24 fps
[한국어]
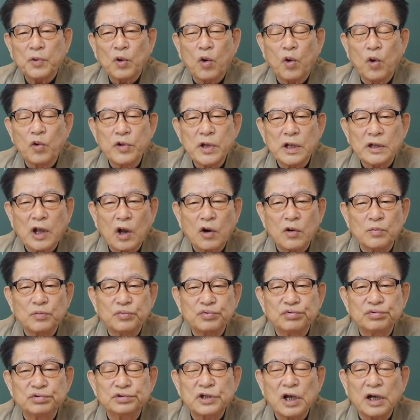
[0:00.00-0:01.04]
고위에 따른
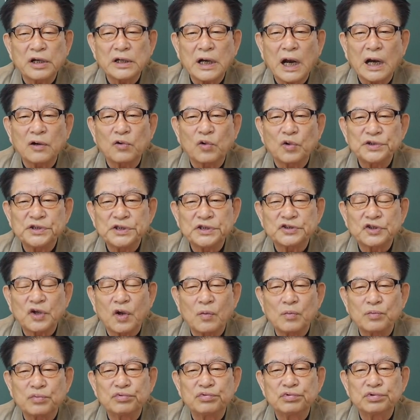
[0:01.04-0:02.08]
무석이라는 곳이 있어요.
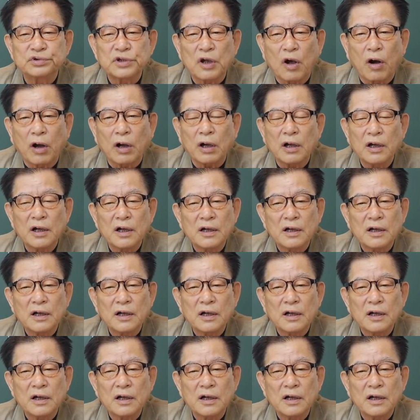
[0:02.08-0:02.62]
무석.